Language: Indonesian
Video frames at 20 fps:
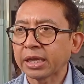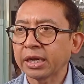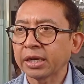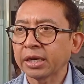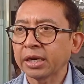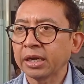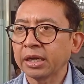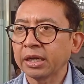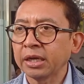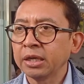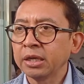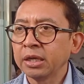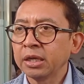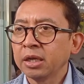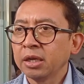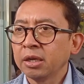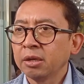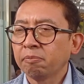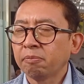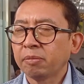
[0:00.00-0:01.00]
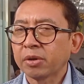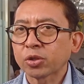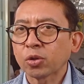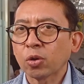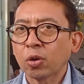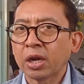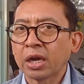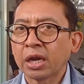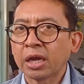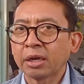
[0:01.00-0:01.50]
tanah
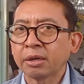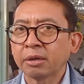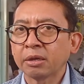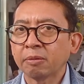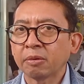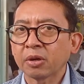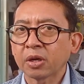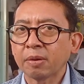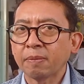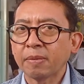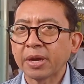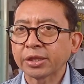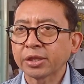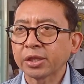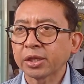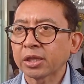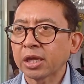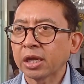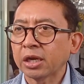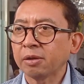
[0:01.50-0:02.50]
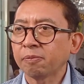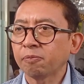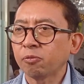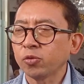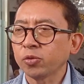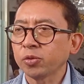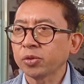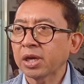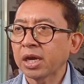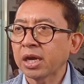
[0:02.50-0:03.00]
persoalan kemacetan di
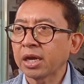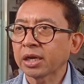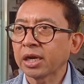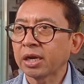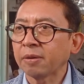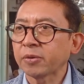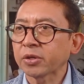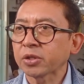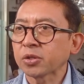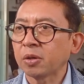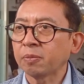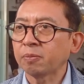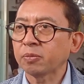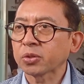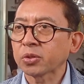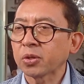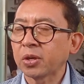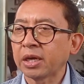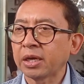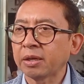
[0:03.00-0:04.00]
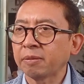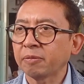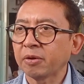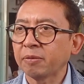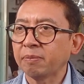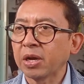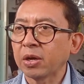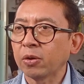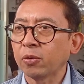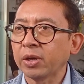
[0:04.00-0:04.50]
puncak dan persoalan-persoalan
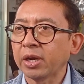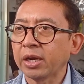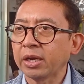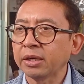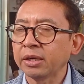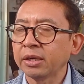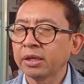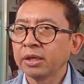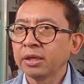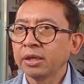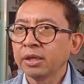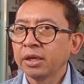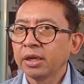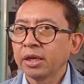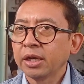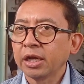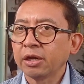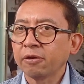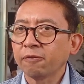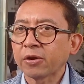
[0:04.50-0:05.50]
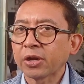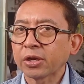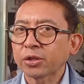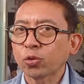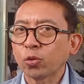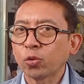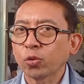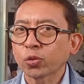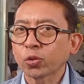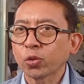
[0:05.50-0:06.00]
pembangunan
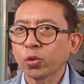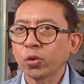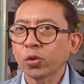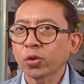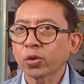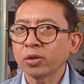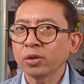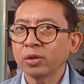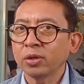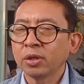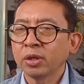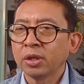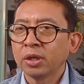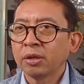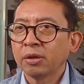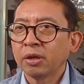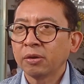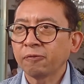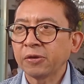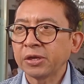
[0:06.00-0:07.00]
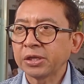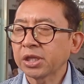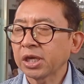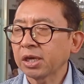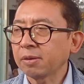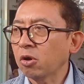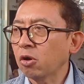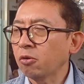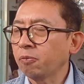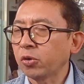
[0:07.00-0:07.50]
infrastruktur
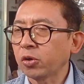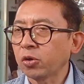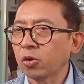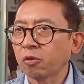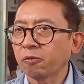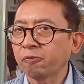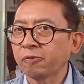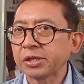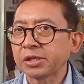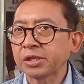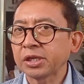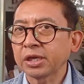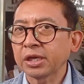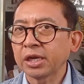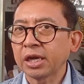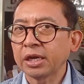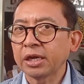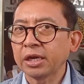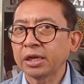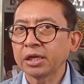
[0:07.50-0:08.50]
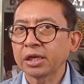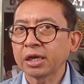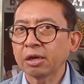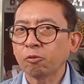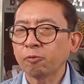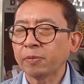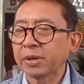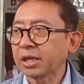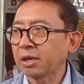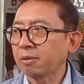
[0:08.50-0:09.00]
fisik maupun non fisik yang ada di
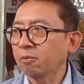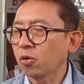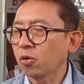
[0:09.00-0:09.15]
Kabupaten